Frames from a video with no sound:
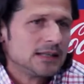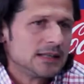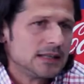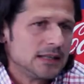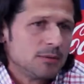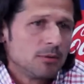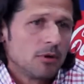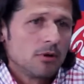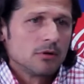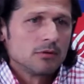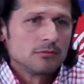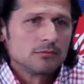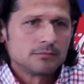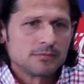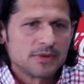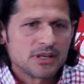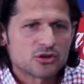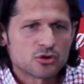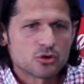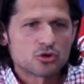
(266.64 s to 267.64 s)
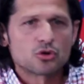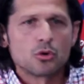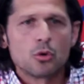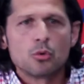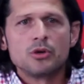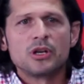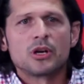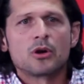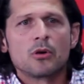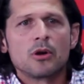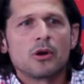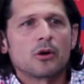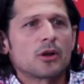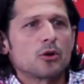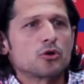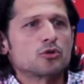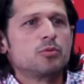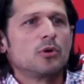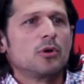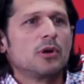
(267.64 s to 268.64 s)
Y bueno, eso es lo único lo que
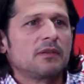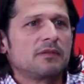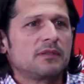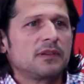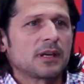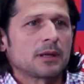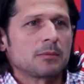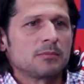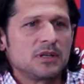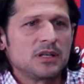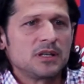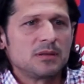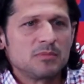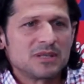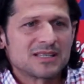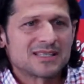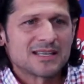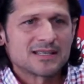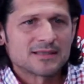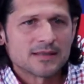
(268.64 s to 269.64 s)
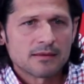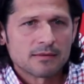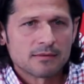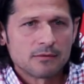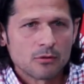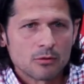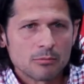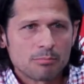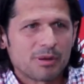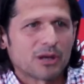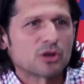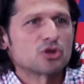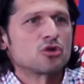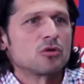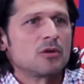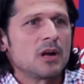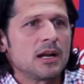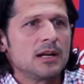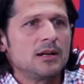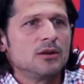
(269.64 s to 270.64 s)
os puedo decir, mi, mi sensación
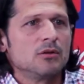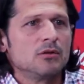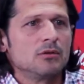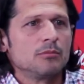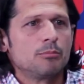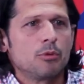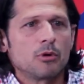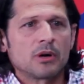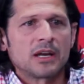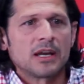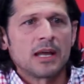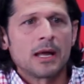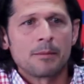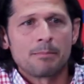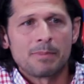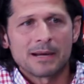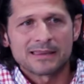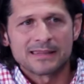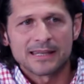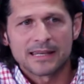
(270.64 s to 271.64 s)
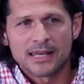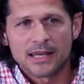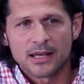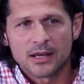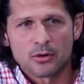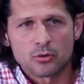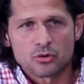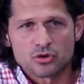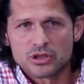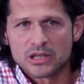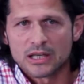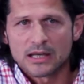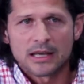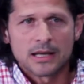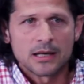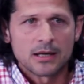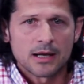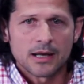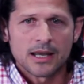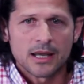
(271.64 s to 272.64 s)
personal, ¿no? Porque aparte que os dije
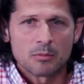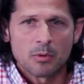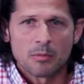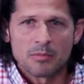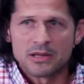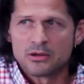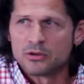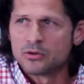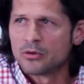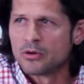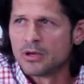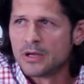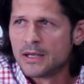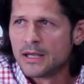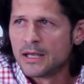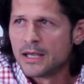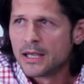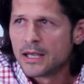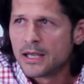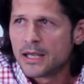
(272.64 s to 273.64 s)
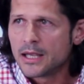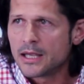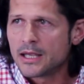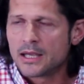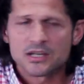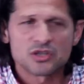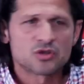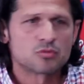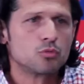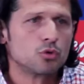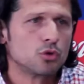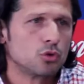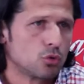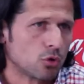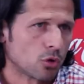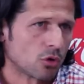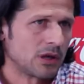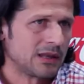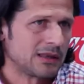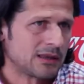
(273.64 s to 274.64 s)
en aquel momento, es muy
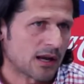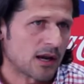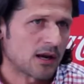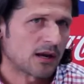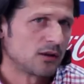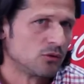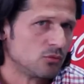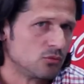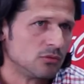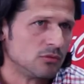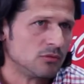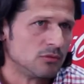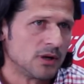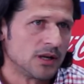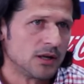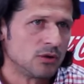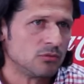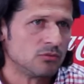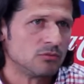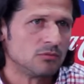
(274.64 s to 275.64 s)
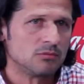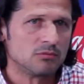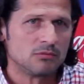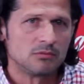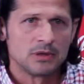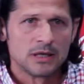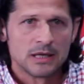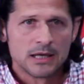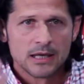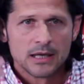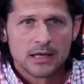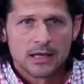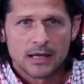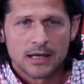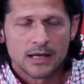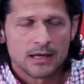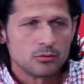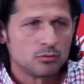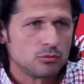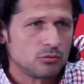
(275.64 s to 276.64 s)
duro entrar en, un,
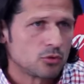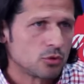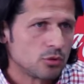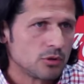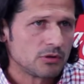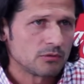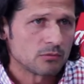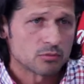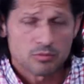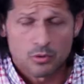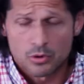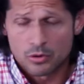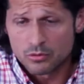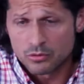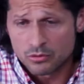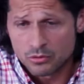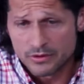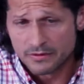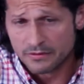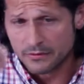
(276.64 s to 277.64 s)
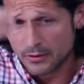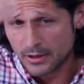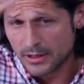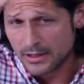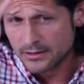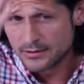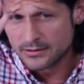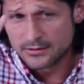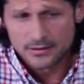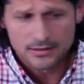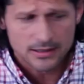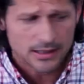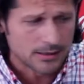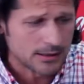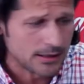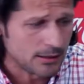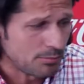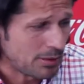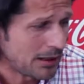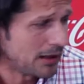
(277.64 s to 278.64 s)
en un bueno, juicio en el
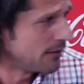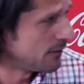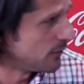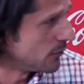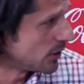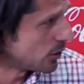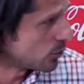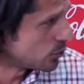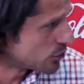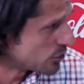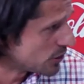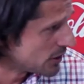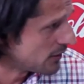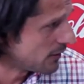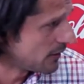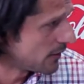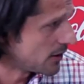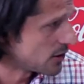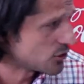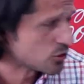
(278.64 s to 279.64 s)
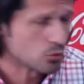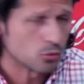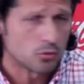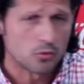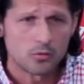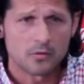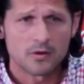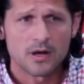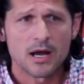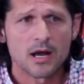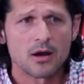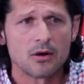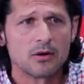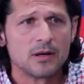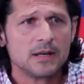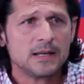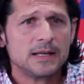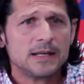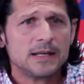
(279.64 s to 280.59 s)
Palacio de Justicia, es un juzgado